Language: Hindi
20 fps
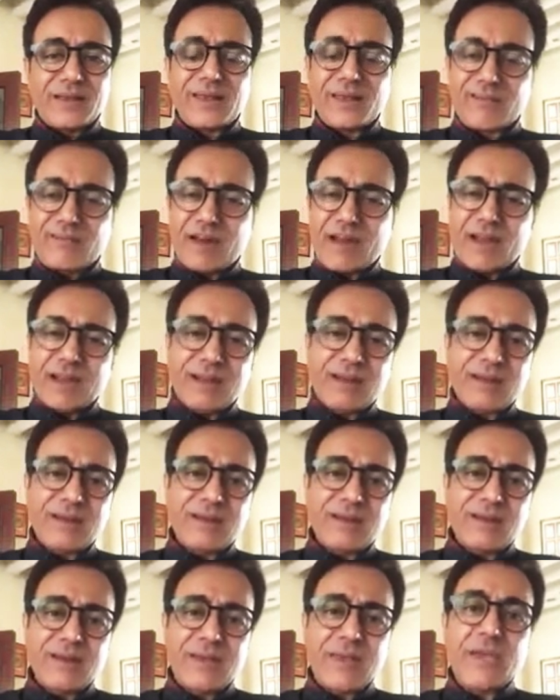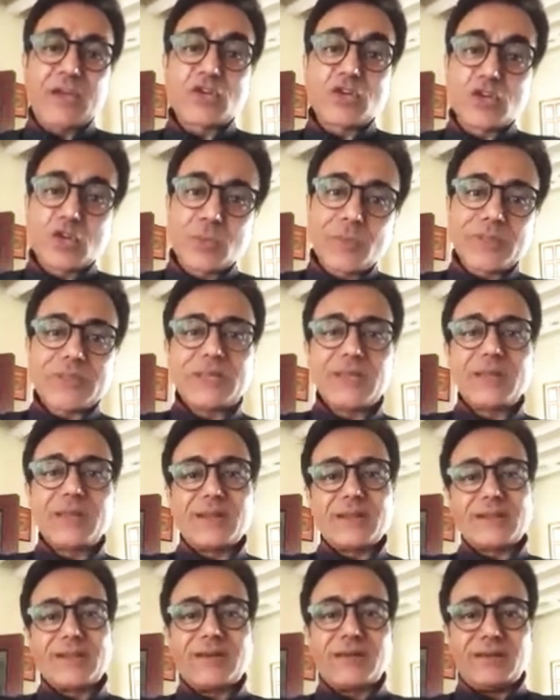यह वन इक्षुमती
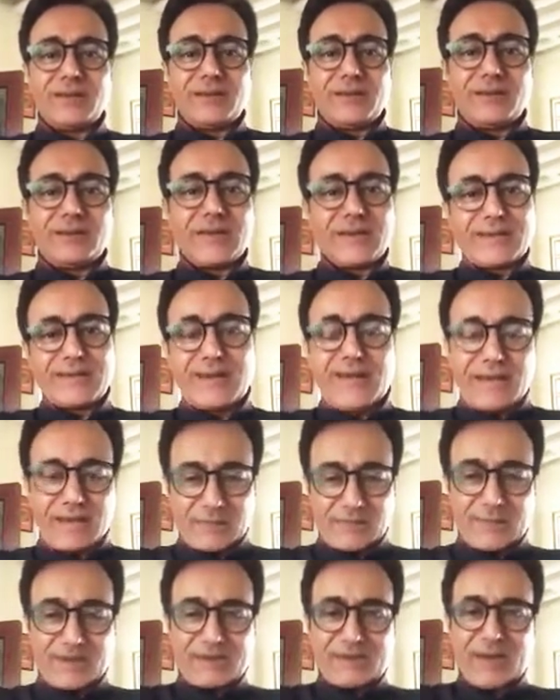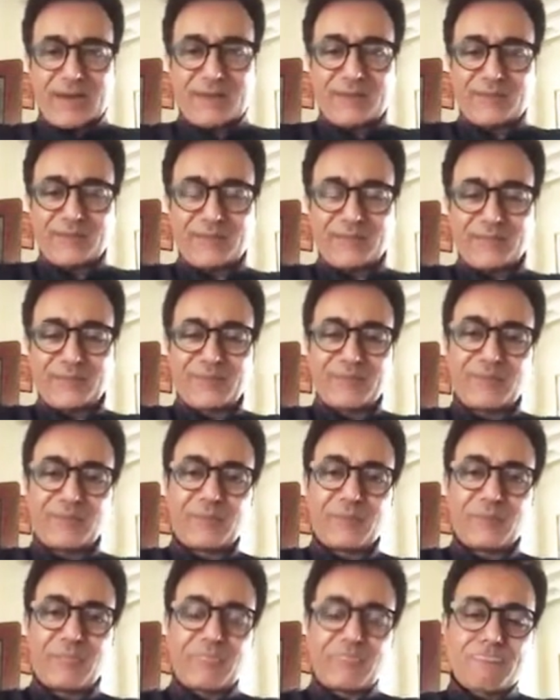नदी के किनारे पर था
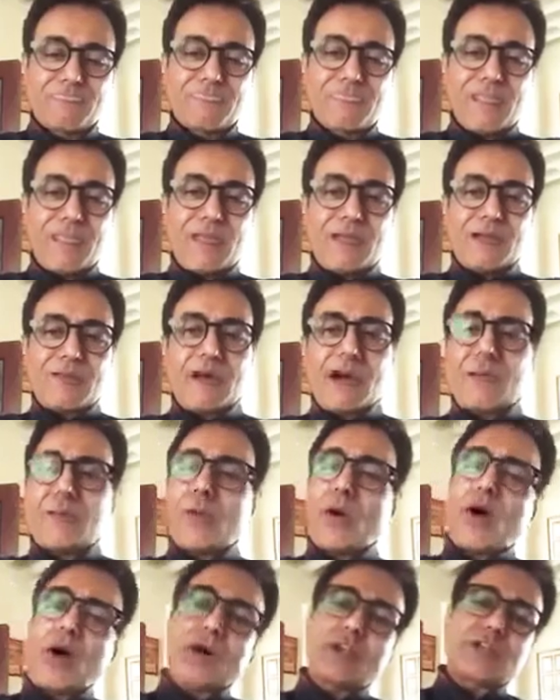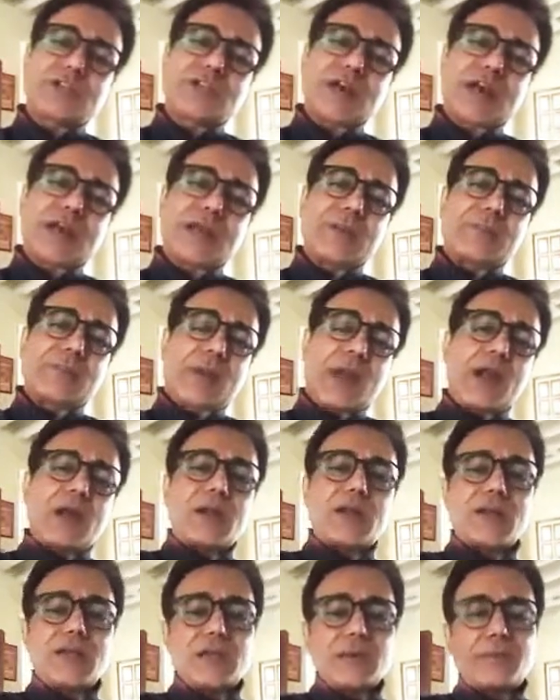वहां बहुत सारे
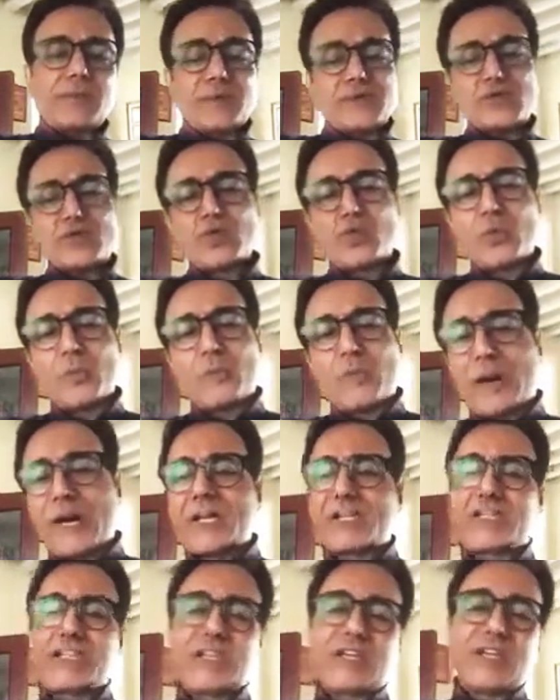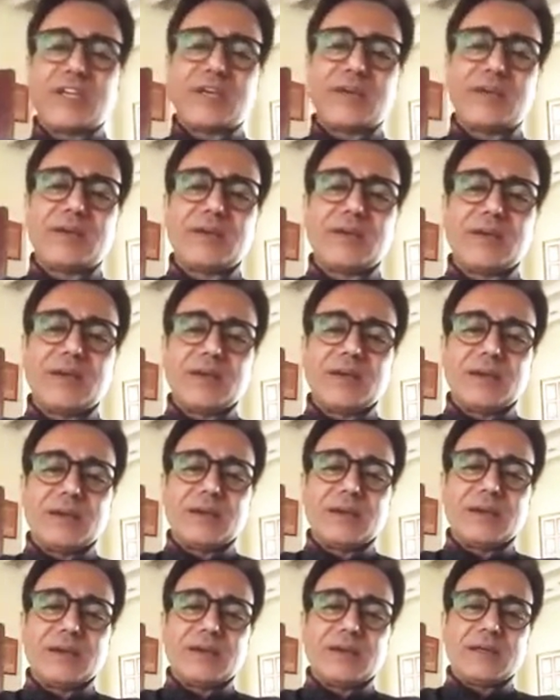प्राणी पशु पक्षी
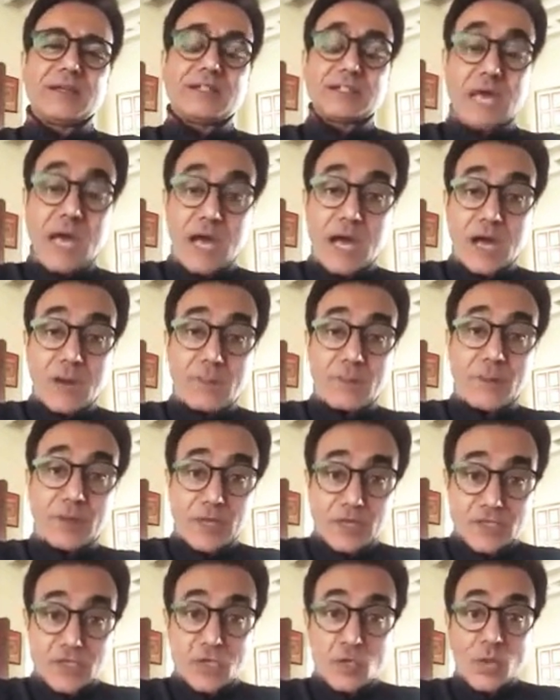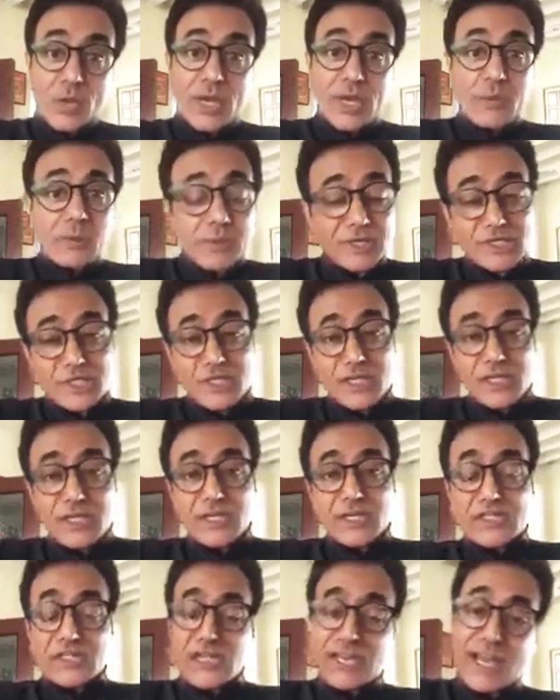सांप कछुए
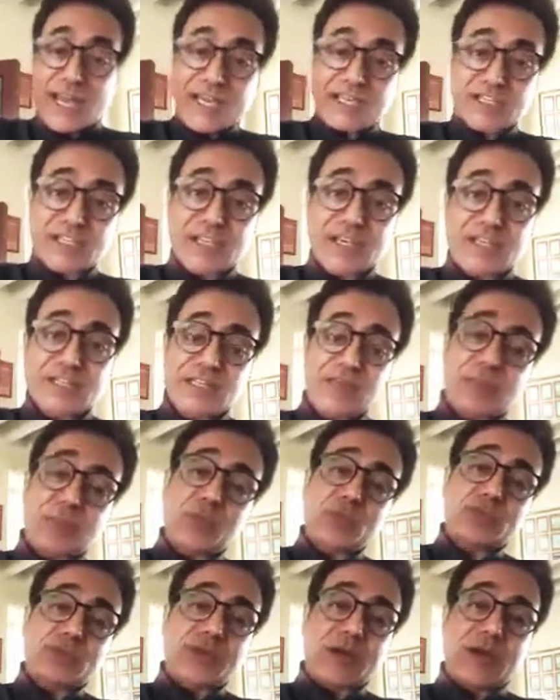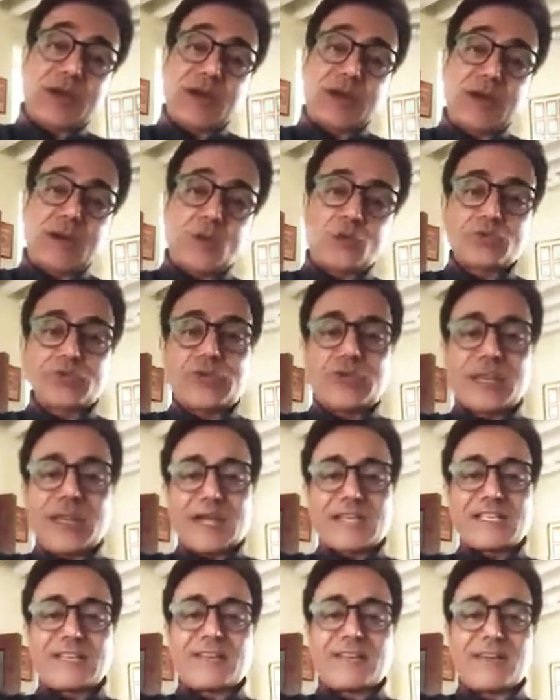मछली जलाशय सब कुछ था और उसके
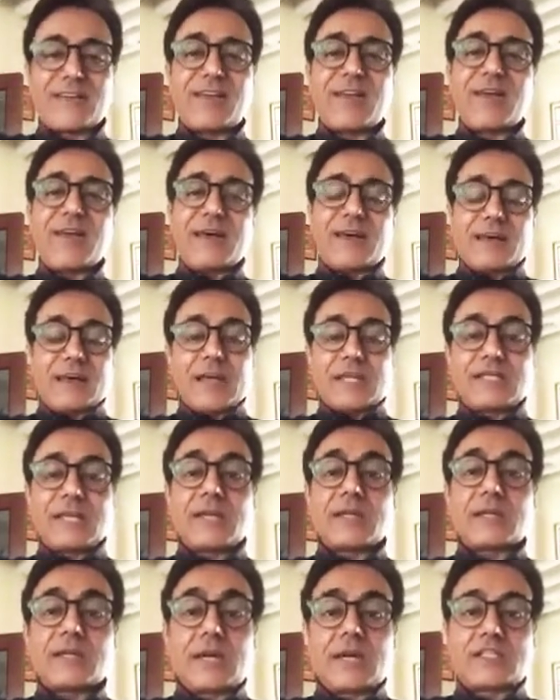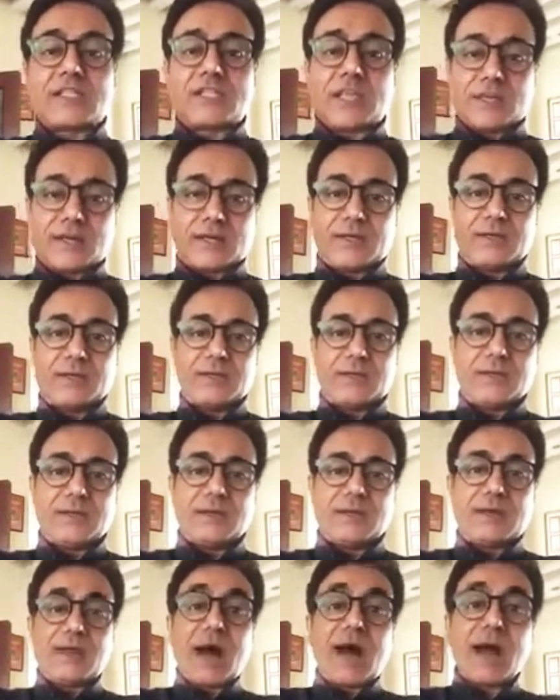राजा थे राजा तक्षक
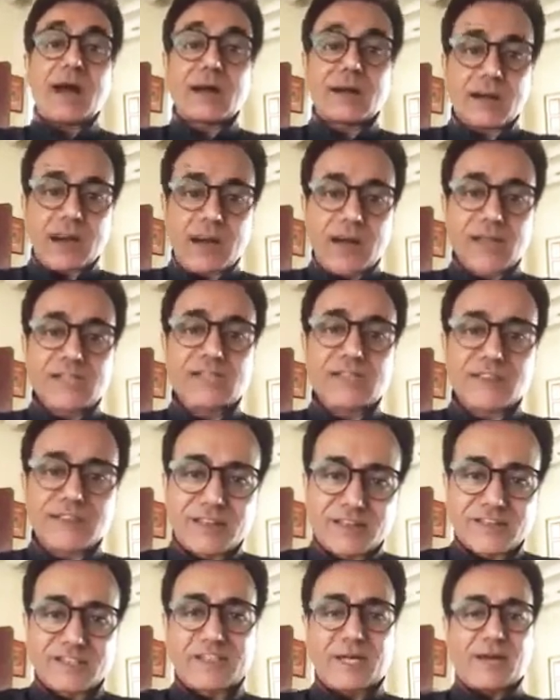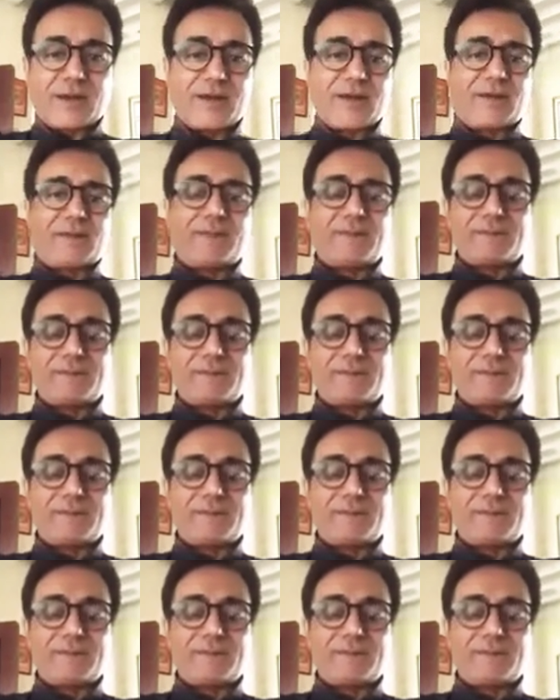नागराज तक्षक